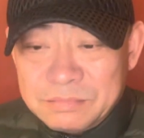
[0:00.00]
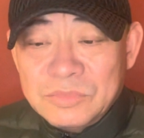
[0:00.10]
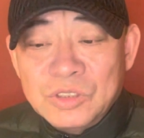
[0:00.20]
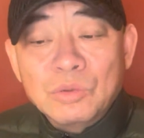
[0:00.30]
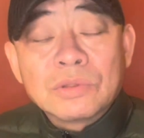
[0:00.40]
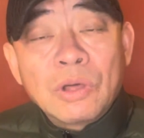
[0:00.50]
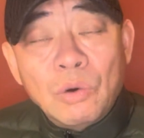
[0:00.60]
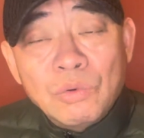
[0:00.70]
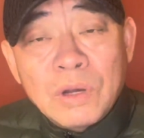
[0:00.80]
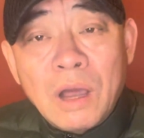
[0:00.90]
又
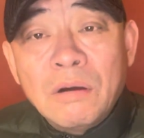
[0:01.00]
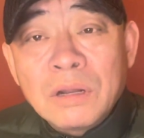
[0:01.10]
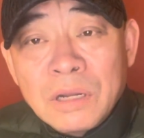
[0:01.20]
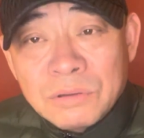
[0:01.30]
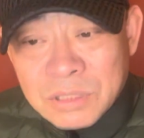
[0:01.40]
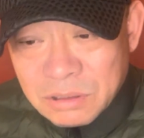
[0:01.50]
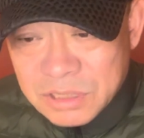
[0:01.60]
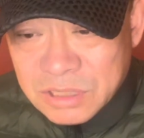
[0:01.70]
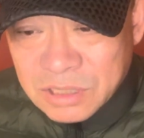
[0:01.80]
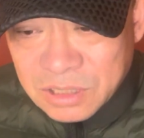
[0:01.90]
投靠了刘少
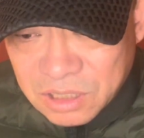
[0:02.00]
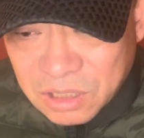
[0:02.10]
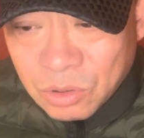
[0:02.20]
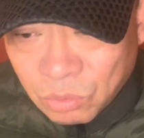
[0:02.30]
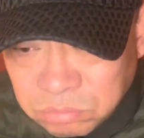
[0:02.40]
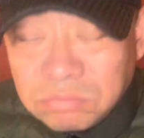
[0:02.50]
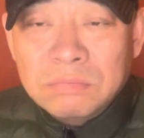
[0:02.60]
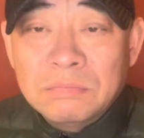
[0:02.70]
奇的贺龙，